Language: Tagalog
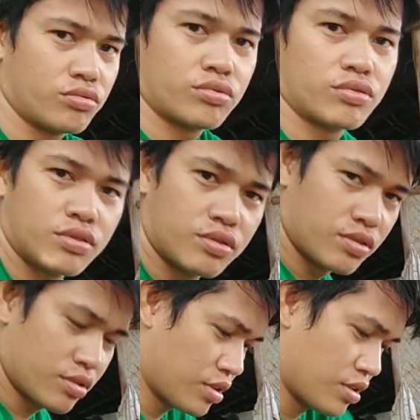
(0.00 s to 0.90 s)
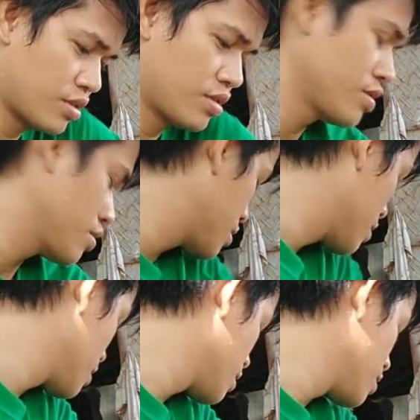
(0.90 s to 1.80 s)
uh, kasoy at
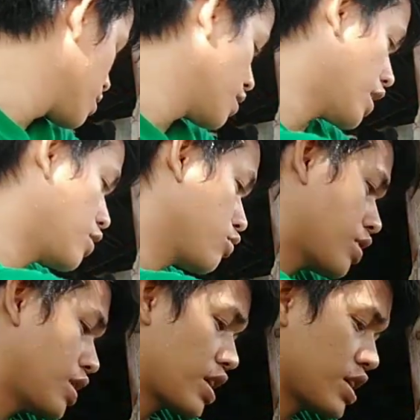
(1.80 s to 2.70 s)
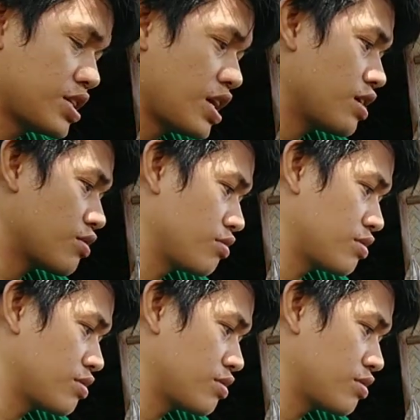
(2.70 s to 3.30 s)
hindi natin pwede yan na